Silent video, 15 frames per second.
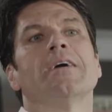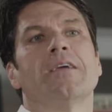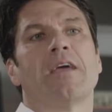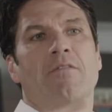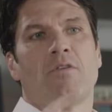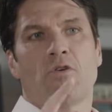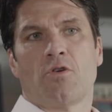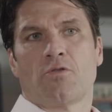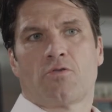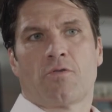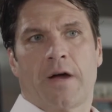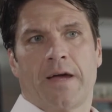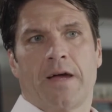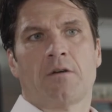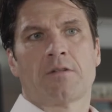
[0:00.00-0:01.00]
Il y avait eu un
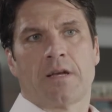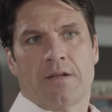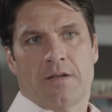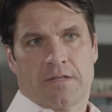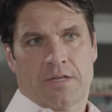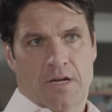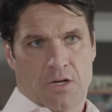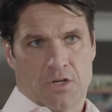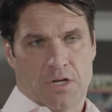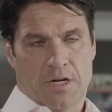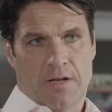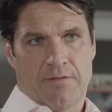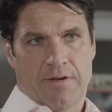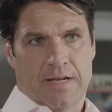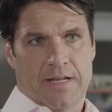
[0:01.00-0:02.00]
try-out à Los
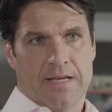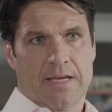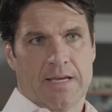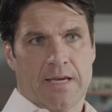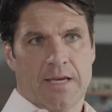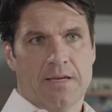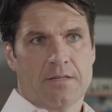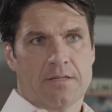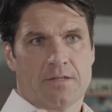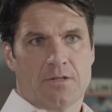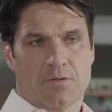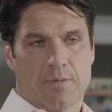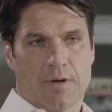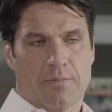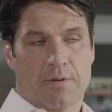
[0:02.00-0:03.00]
Angeles avec les Kings, si
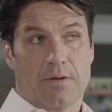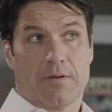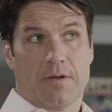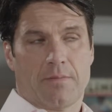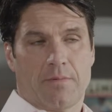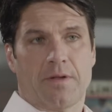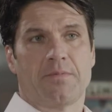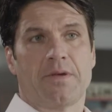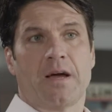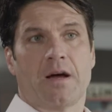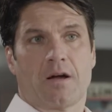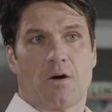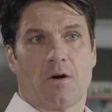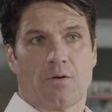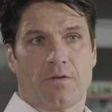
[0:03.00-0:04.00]
je me rappelle bien
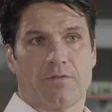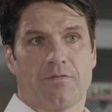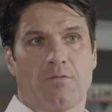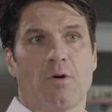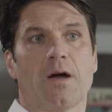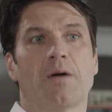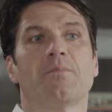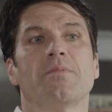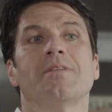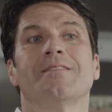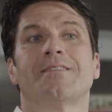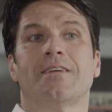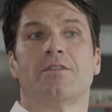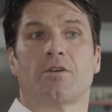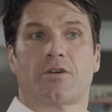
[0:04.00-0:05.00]
encore une fois.
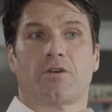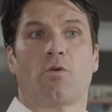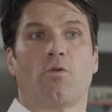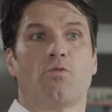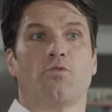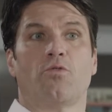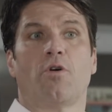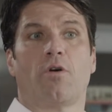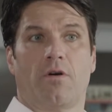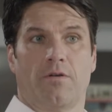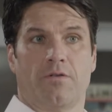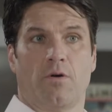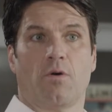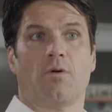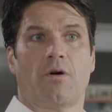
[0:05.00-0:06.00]
C'est là qu'ils ont, eu,
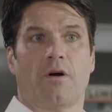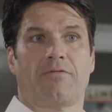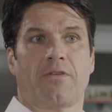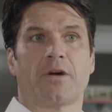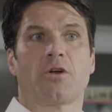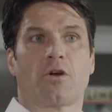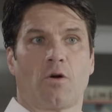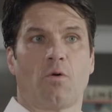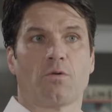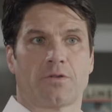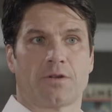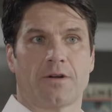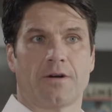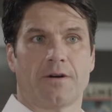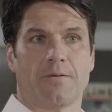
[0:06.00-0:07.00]
ils ont offert un
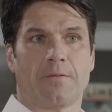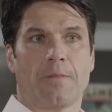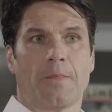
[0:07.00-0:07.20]
contrat.